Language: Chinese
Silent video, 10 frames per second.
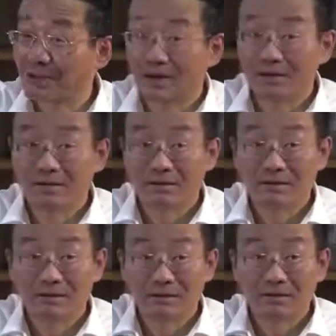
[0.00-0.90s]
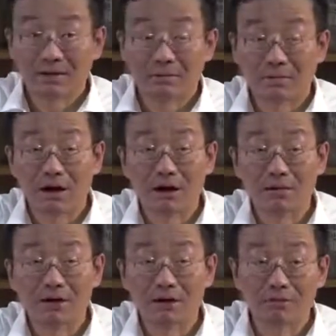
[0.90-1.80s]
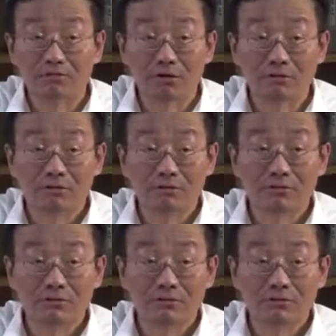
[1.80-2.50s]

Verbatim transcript: 啊，干部好好为人民服务。